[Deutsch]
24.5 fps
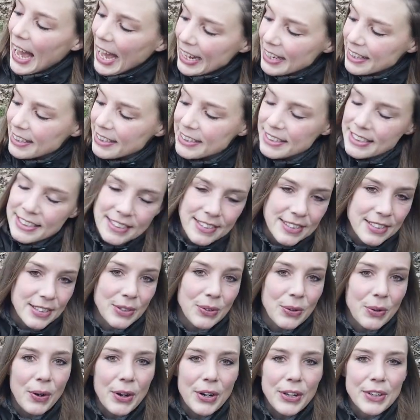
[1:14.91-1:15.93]
handelt es
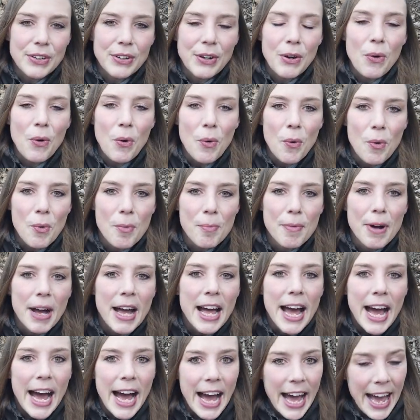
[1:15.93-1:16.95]
sich heute um
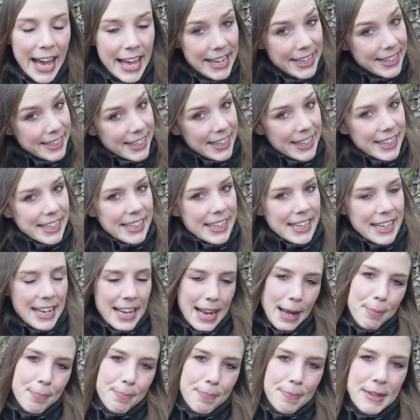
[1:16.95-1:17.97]
ein
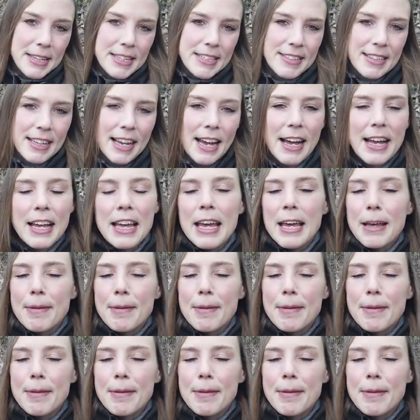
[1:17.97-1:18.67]
Klappmesser